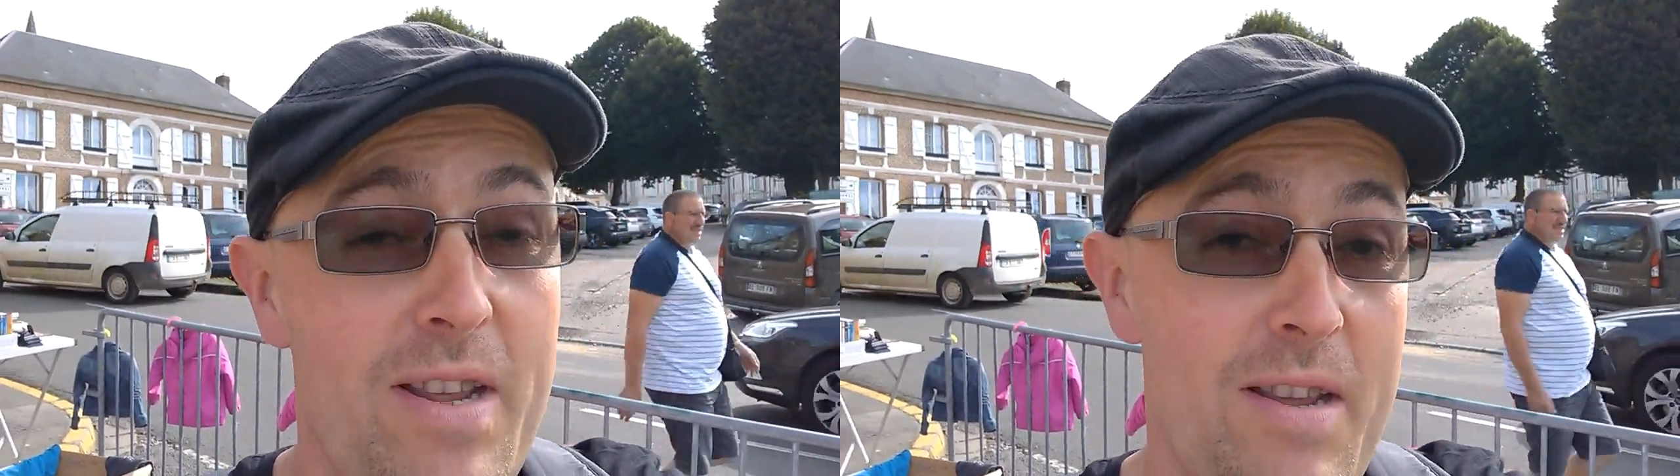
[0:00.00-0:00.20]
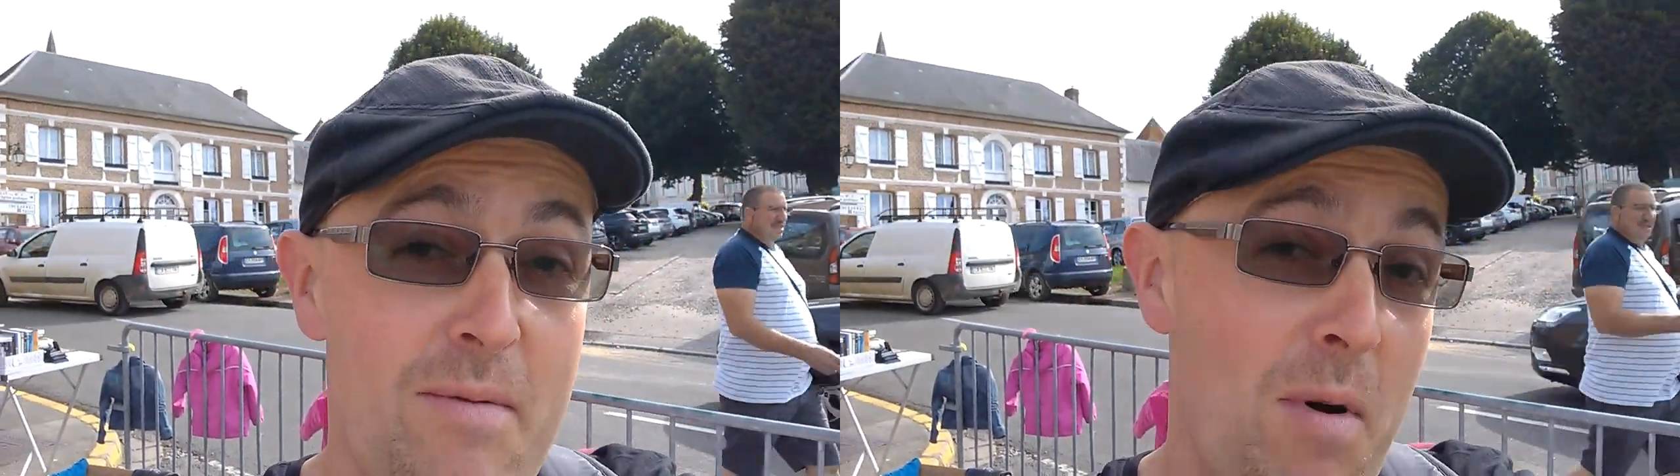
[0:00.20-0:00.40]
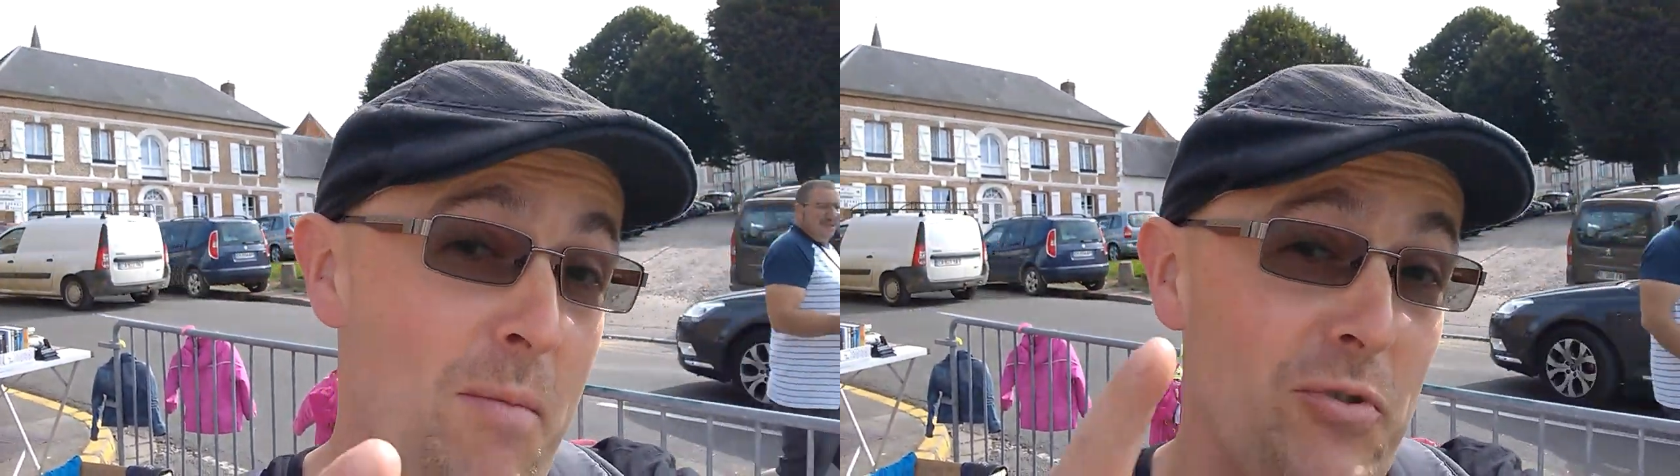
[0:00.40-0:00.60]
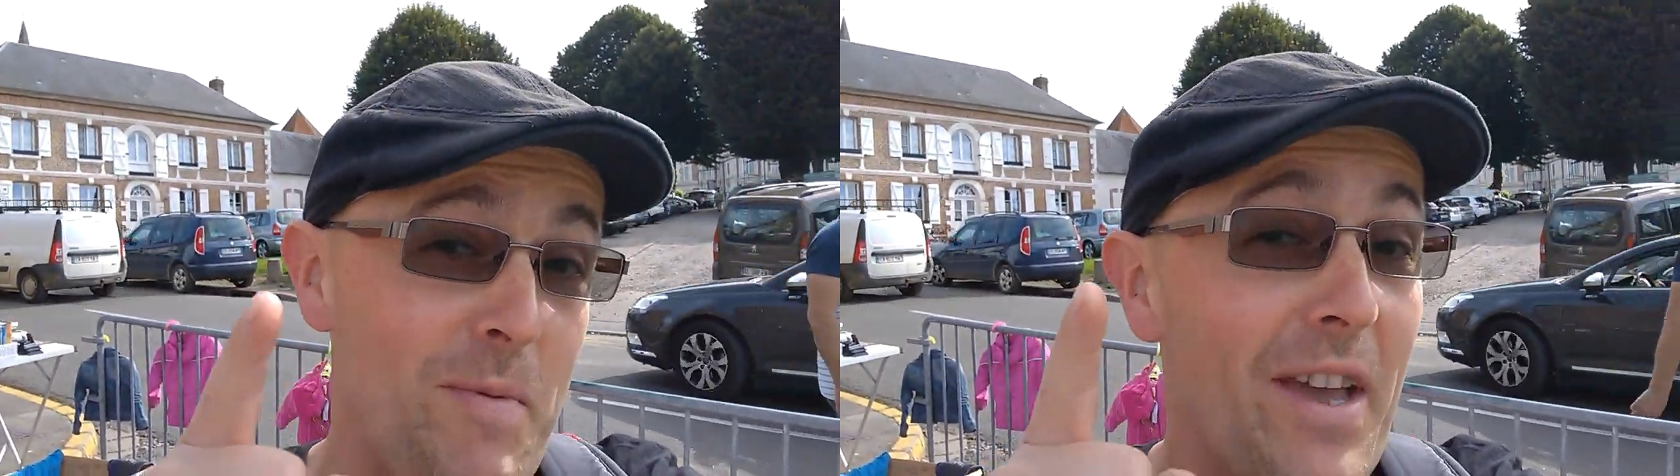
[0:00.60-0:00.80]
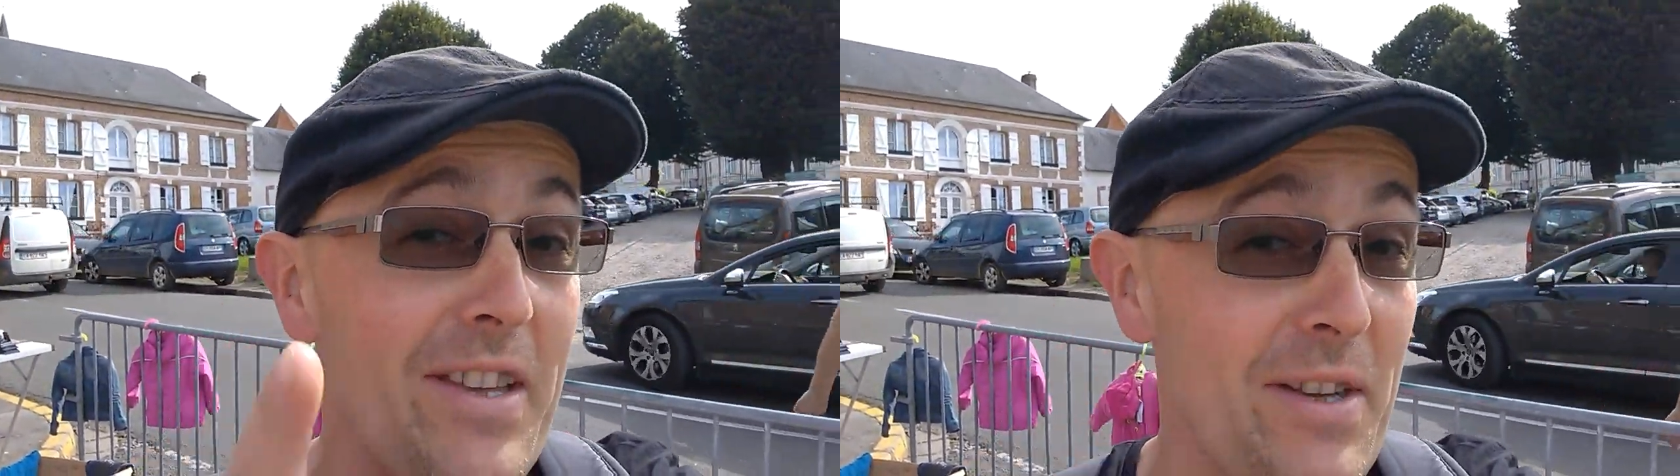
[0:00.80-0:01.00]
les, mamans, je
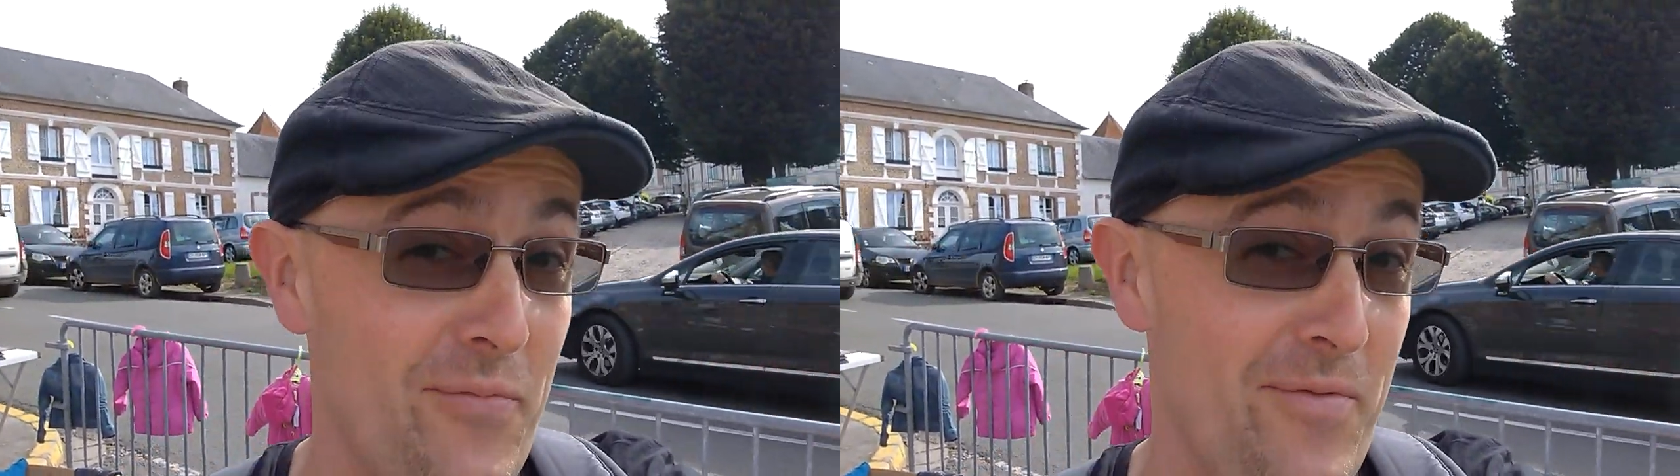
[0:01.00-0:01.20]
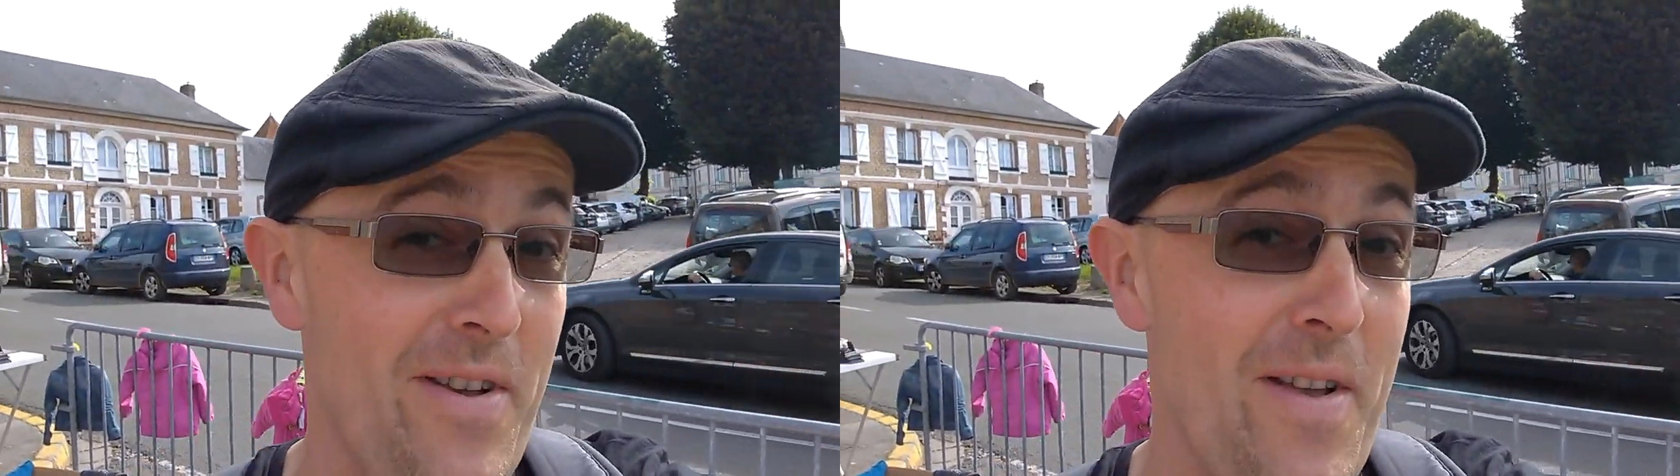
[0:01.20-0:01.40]
m'adresse à vous.